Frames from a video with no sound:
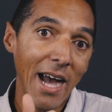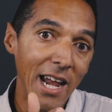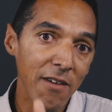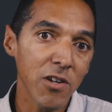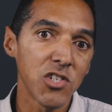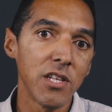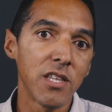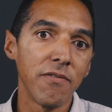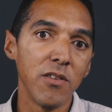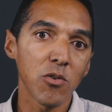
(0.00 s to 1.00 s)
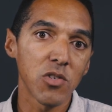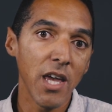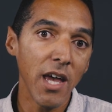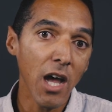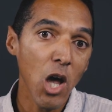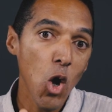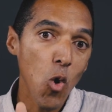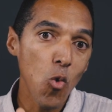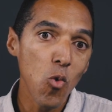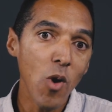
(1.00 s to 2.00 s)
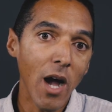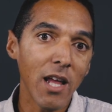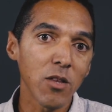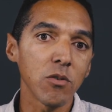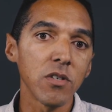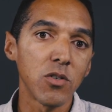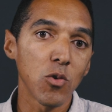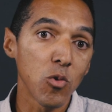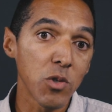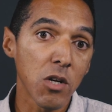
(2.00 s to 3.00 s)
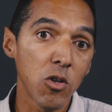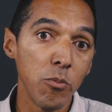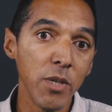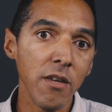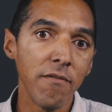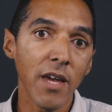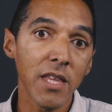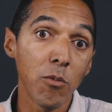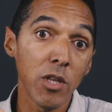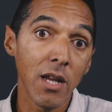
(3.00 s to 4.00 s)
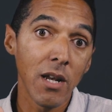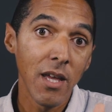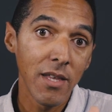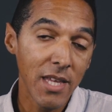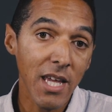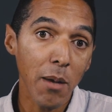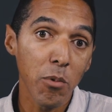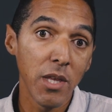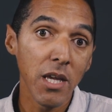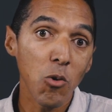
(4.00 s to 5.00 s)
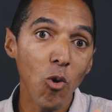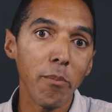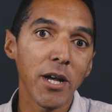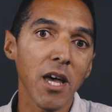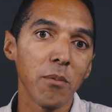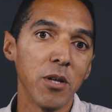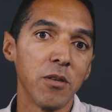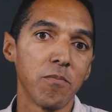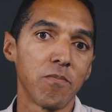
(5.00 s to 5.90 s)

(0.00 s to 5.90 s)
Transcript: à la fragilité financière ou à la transition de nos économies vers des modèles décarbonés ou à bas carbone.